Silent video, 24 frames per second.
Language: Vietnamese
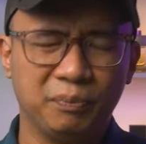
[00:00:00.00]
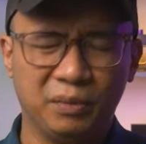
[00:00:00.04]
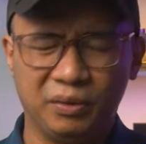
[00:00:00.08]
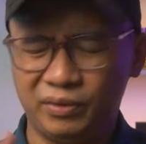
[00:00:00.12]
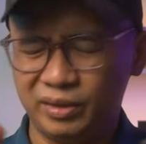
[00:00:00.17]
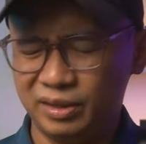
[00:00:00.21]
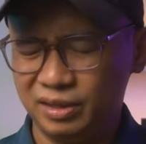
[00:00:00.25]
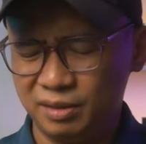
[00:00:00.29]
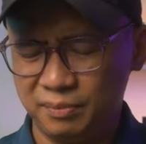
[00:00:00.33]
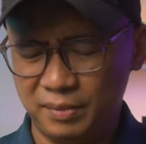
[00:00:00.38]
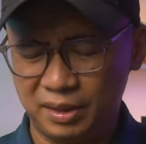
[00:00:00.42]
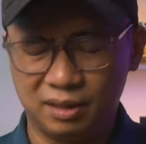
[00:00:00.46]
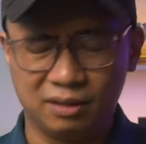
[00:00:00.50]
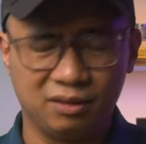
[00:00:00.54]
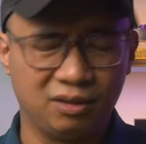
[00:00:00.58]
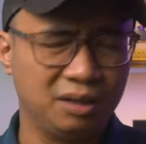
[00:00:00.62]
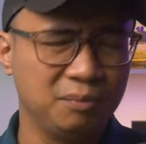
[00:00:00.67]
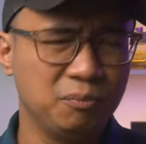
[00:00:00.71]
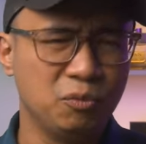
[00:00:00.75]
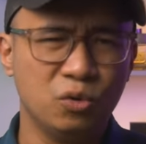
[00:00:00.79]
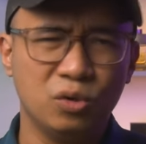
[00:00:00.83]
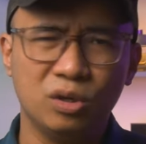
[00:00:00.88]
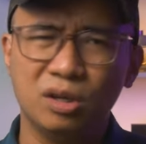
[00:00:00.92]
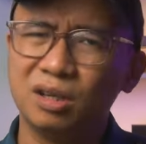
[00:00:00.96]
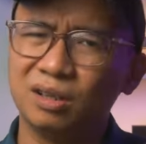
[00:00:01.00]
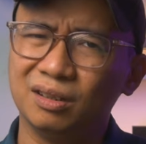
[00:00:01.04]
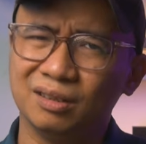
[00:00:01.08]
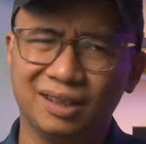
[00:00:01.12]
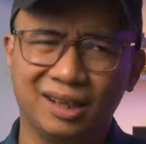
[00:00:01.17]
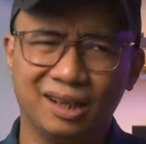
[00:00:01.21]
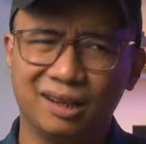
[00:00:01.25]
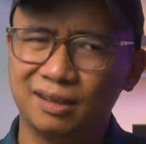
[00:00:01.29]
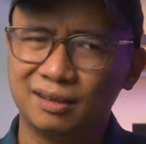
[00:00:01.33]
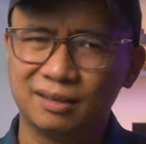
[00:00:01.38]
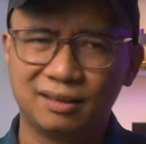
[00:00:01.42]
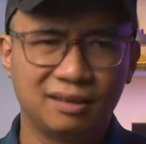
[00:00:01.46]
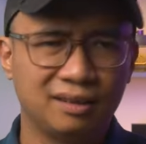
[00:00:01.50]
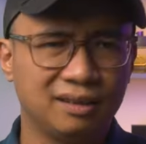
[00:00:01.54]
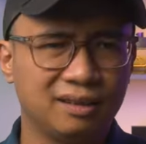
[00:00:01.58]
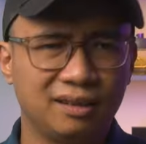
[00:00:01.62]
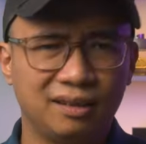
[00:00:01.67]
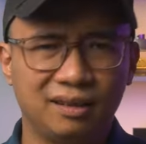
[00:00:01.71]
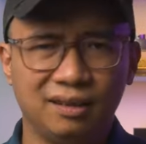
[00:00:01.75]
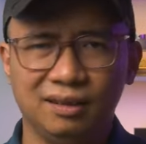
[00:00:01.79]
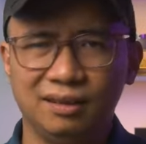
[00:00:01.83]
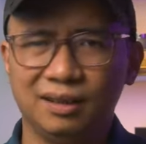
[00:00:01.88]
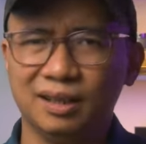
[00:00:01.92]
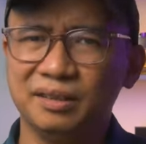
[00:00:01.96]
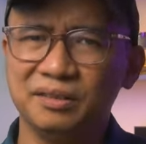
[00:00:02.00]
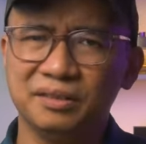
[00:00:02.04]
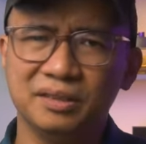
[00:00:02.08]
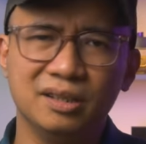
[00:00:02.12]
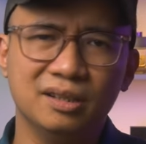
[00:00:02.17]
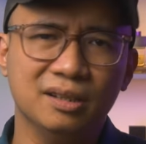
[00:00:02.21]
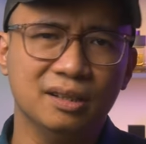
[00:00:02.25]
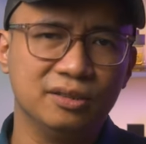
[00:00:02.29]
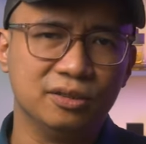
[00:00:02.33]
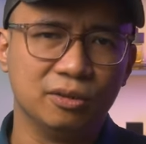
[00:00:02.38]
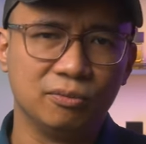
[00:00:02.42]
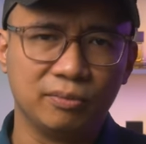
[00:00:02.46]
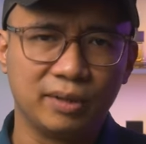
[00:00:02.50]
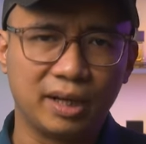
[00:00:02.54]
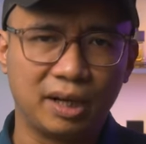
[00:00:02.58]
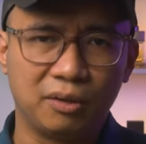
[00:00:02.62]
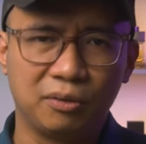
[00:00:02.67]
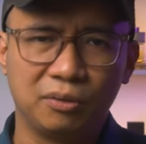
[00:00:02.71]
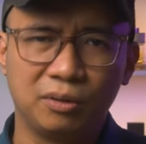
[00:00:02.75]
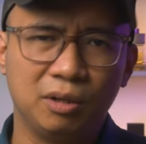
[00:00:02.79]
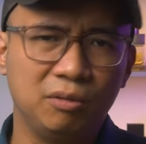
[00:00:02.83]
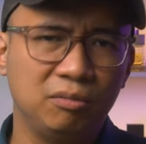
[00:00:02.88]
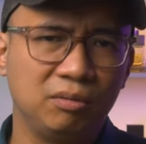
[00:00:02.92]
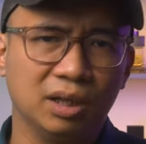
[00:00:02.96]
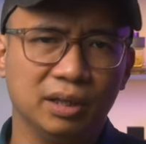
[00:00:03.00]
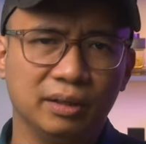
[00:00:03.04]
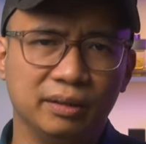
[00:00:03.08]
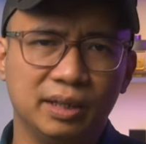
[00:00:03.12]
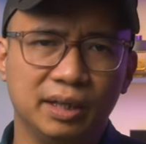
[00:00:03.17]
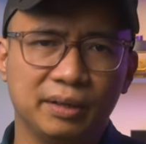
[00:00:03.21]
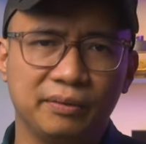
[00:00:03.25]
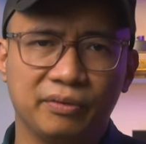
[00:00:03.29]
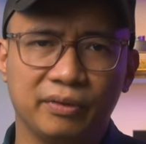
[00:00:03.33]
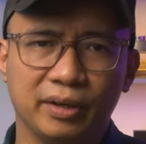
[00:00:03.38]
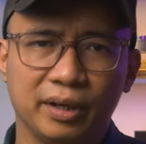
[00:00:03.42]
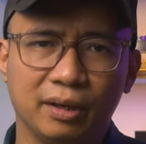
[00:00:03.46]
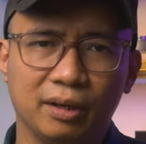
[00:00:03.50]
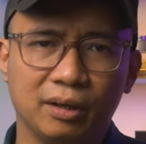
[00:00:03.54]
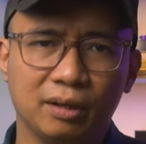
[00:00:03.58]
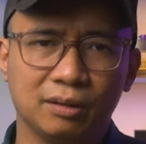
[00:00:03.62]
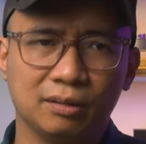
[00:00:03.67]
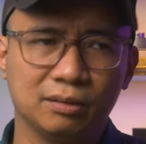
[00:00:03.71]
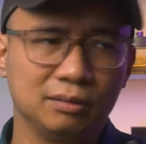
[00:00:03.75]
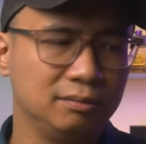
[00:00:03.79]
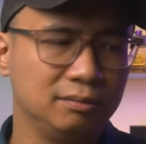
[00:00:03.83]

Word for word: Bởi vì như mình đã nói, mùi hương là gần như là giống nhau, không cần thiết phải